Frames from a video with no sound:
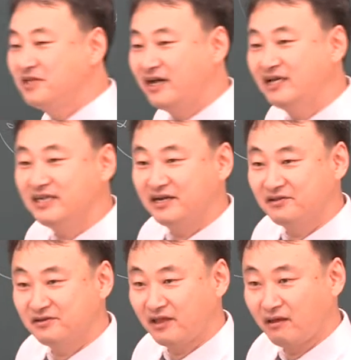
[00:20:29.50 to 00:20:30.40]
시행하지
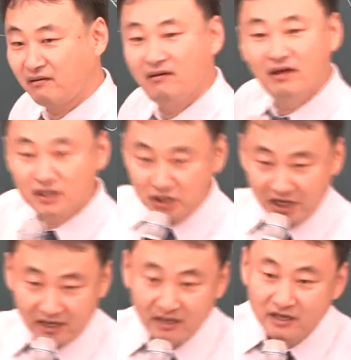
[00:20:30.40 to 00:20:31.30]
않았을 때.
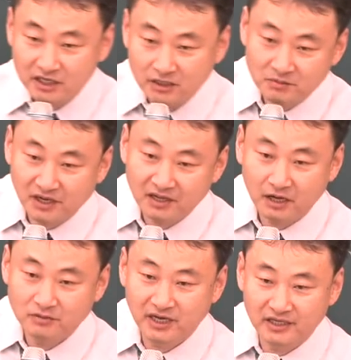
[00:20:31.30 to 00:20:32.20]
특히 20년간
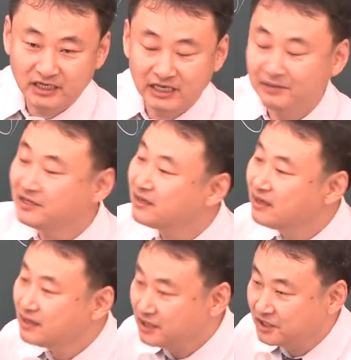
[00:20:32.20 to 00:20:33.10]
사업 시행하지 않으면
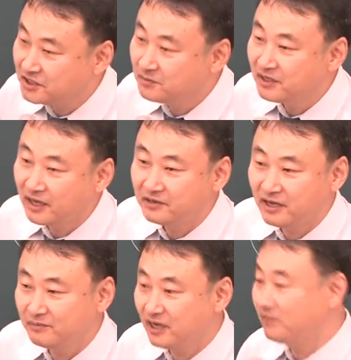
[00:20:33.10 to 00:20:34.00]
20년 되는
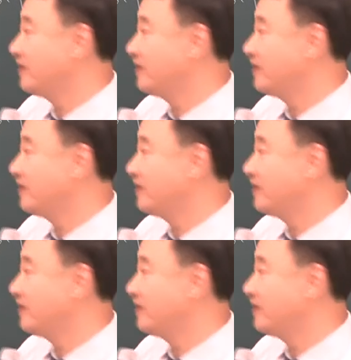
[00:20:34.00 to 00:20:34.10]
다음날